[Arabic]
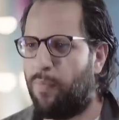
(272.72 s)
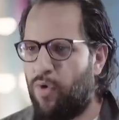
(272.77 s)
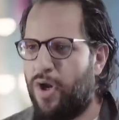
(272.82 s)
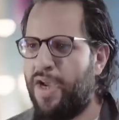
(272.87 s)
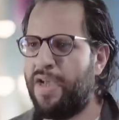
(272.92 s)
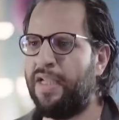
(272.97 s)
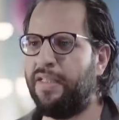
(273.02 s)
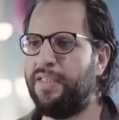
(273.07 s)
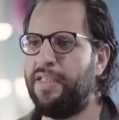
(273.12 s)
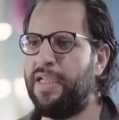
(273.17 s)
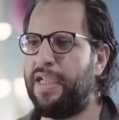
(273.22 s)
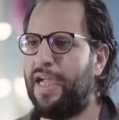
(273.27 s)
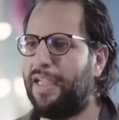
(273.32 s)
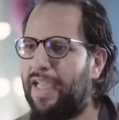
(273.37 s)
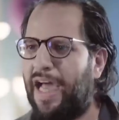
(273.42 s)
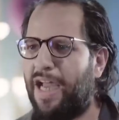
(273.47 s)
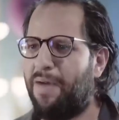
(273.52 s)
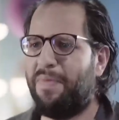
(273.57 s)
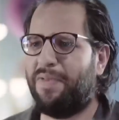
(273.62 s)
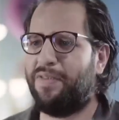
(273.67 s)
طب وإيه النتيجة؟
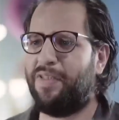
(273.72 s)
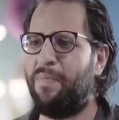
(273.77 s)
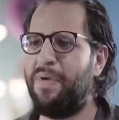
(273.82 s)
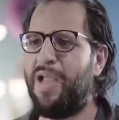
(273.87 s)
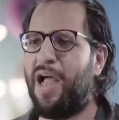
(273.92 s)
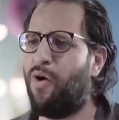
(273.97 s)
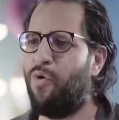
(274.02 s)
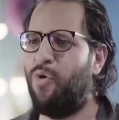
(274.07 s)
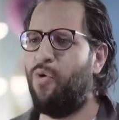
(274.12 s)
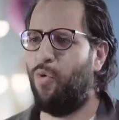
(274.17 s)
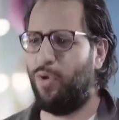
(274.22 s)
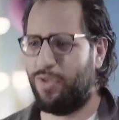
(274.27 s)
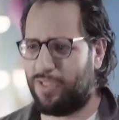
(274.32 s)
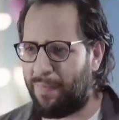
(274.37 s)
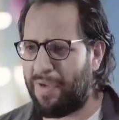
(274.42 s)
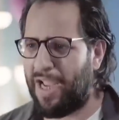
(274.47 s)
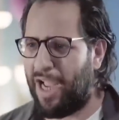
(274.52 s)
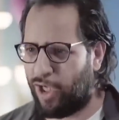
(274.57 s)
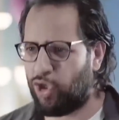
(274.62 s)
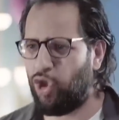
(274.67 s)
هتحارب الطبيعة
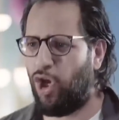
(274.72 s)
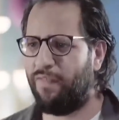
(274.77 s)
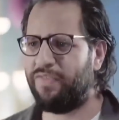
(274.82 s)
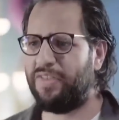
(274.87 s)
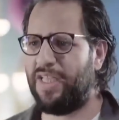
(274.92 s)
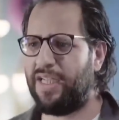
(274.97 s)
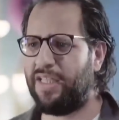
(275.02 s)
والطبيعة هتقف